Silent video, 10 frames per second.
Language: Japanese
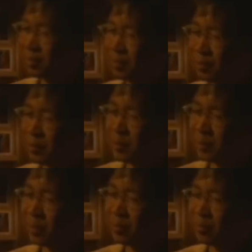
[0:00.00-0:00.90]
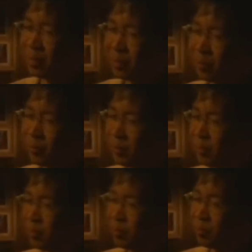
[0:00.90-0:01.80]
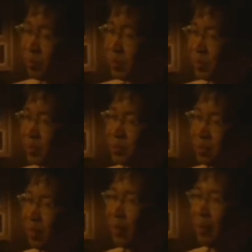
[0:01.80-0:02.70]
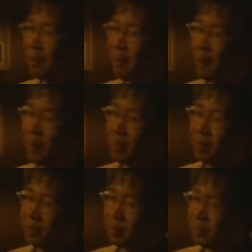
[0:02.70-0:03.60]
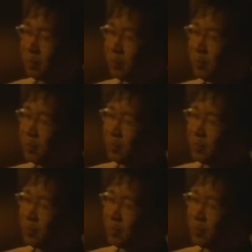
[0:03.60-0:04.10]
してる面もあるんだけどウィットを込めてですねゆったり